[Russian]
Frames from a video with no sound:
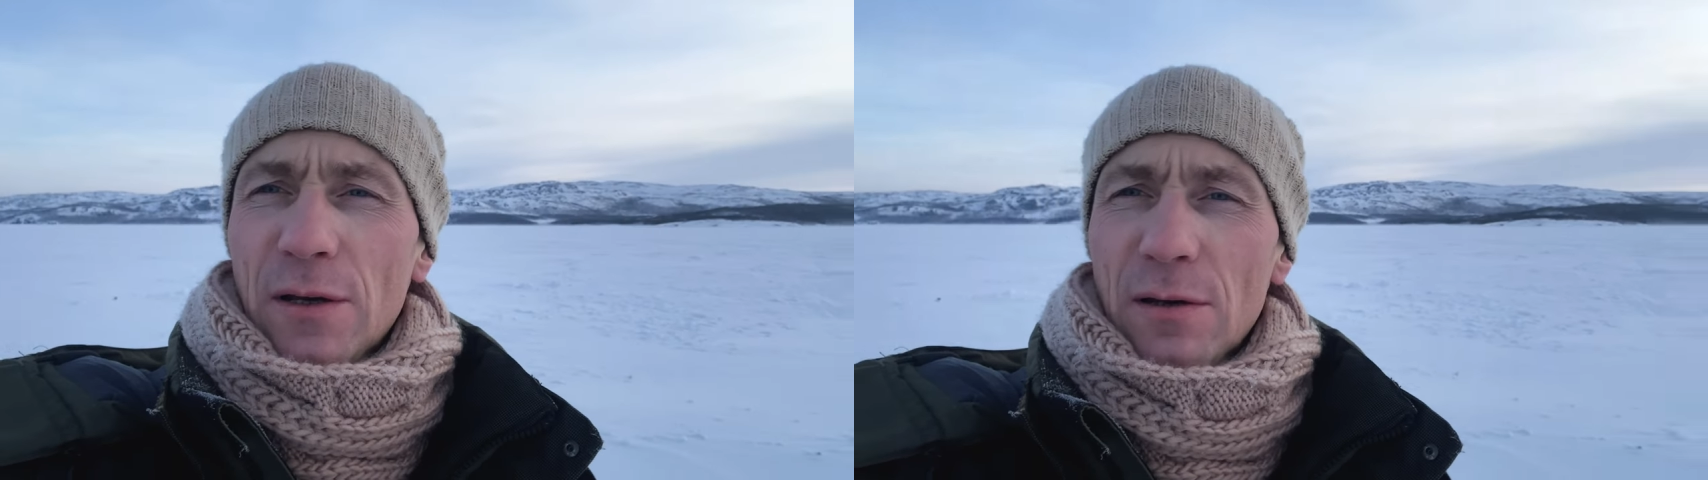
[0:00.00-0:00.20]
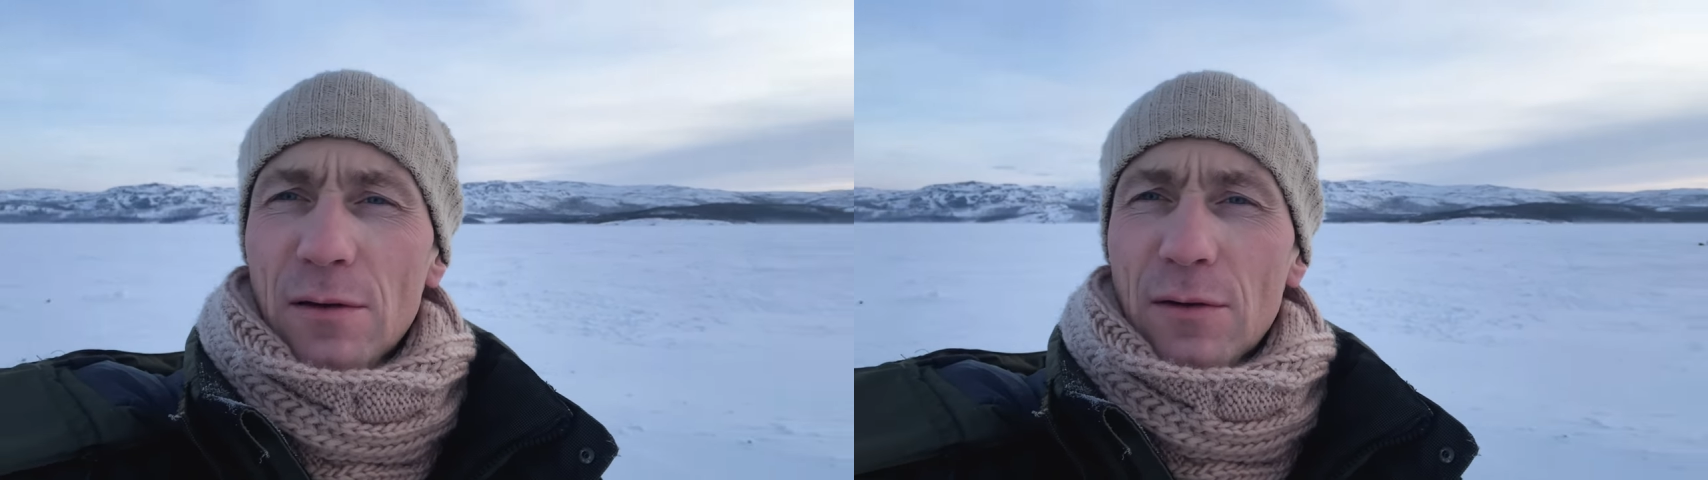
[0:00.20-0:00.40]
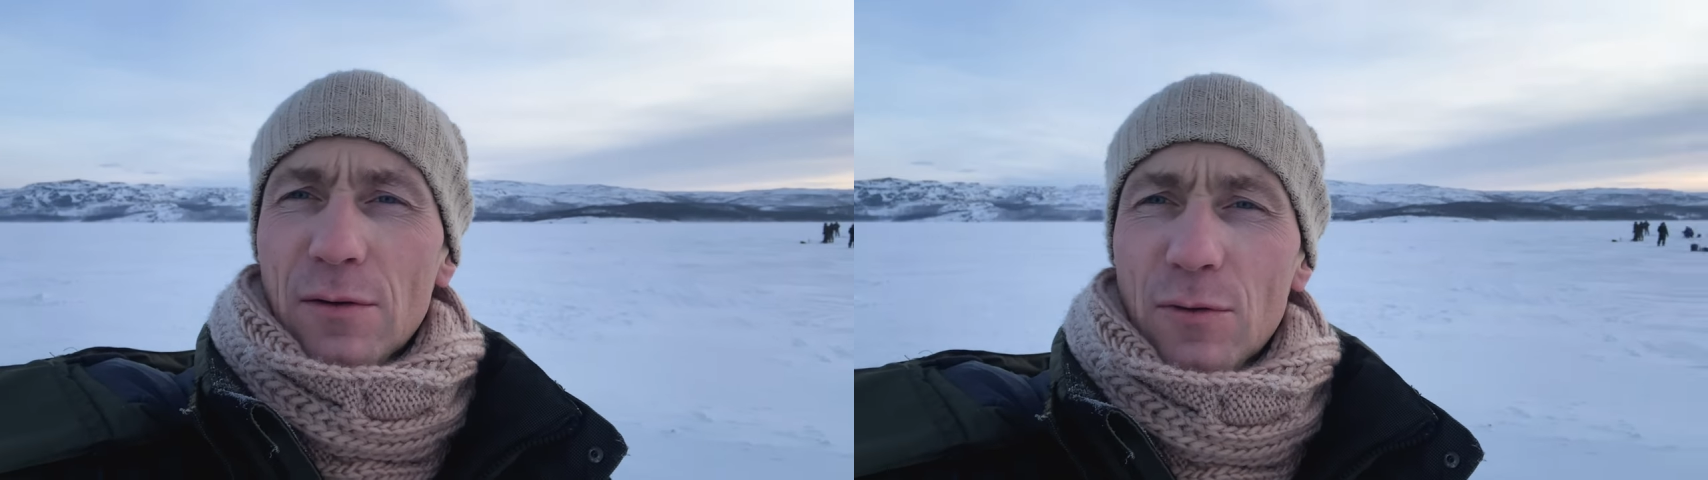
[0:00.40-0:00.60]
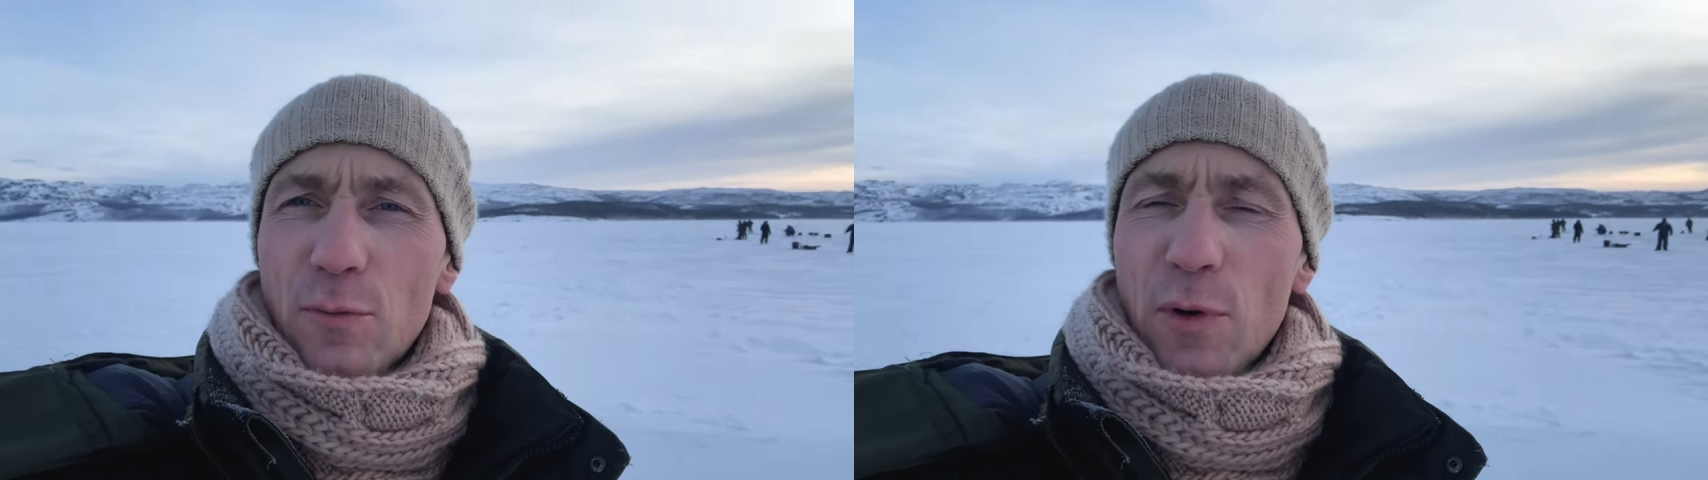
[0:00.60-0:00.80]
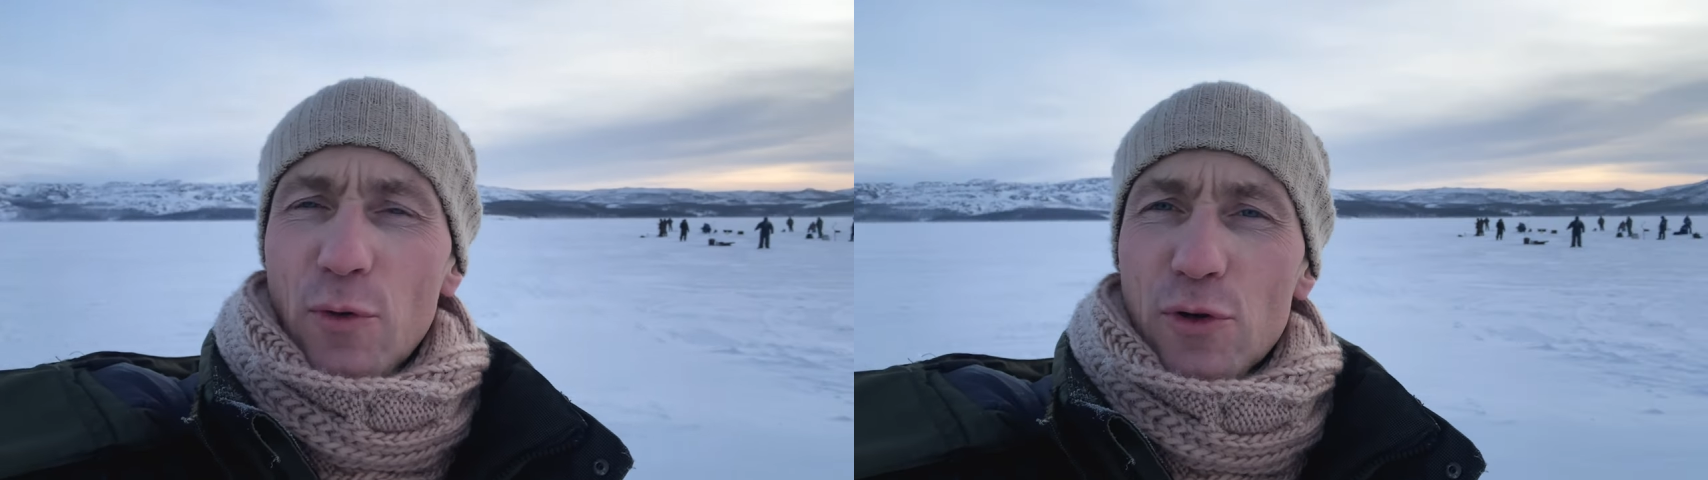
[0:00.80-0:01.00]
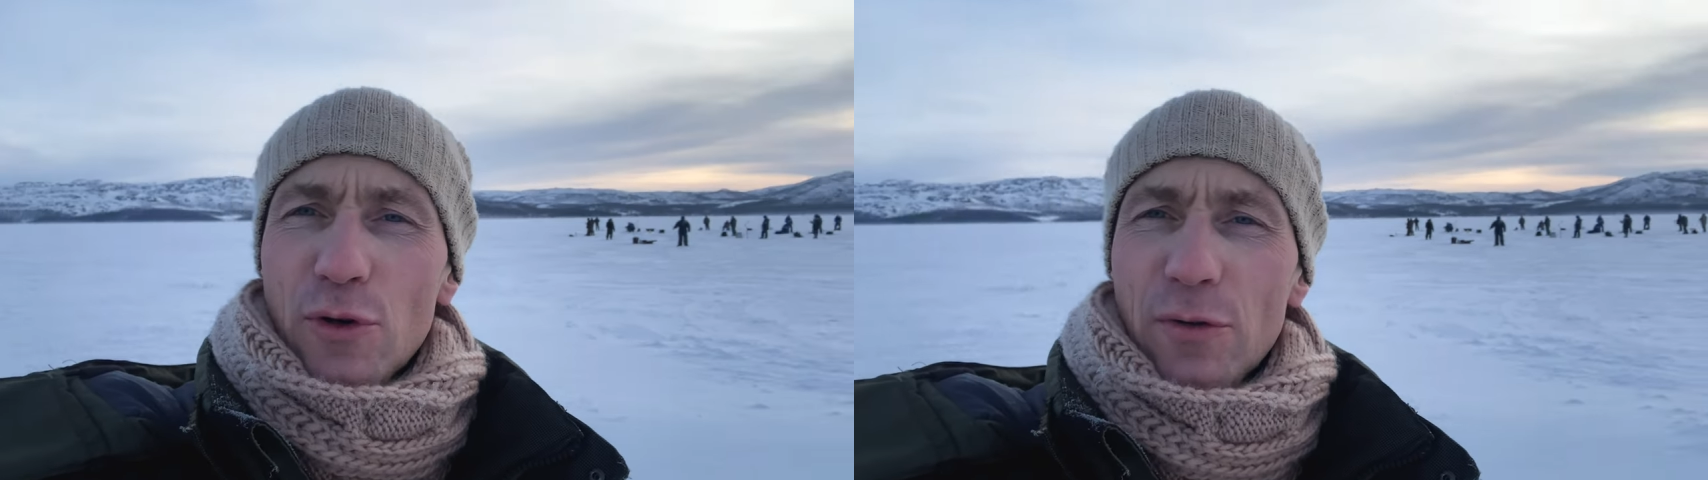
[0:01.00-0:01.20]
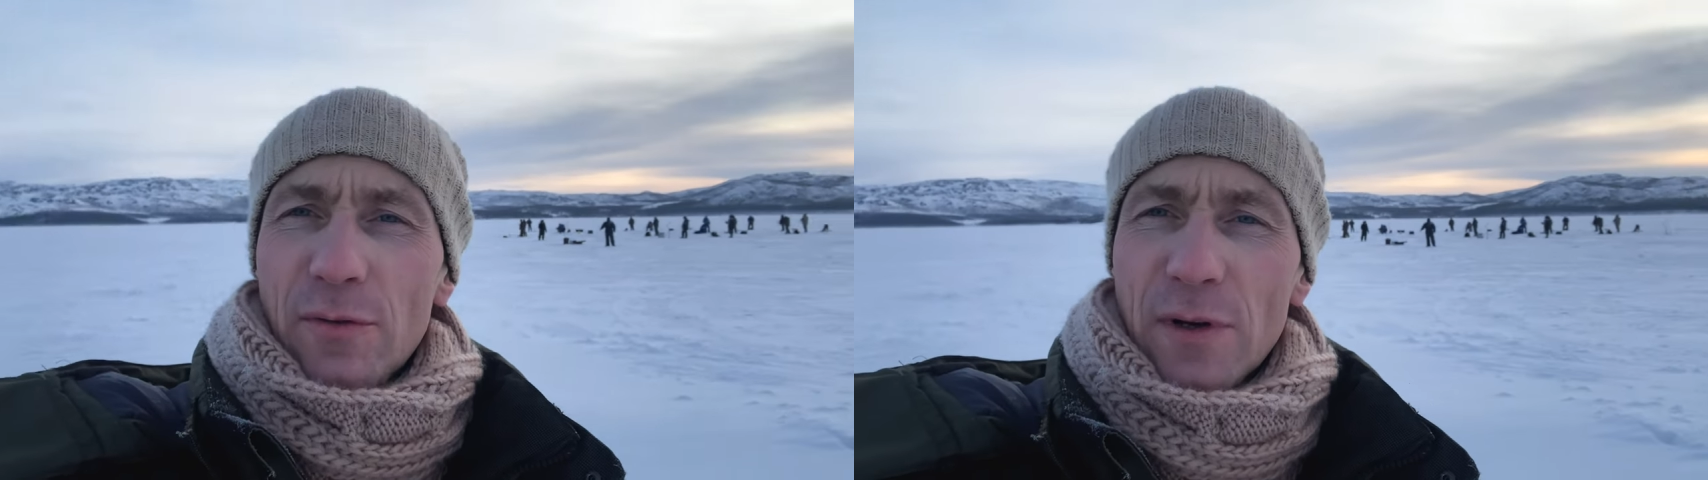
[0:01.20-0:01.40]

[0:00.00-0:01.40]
э, губы ушел,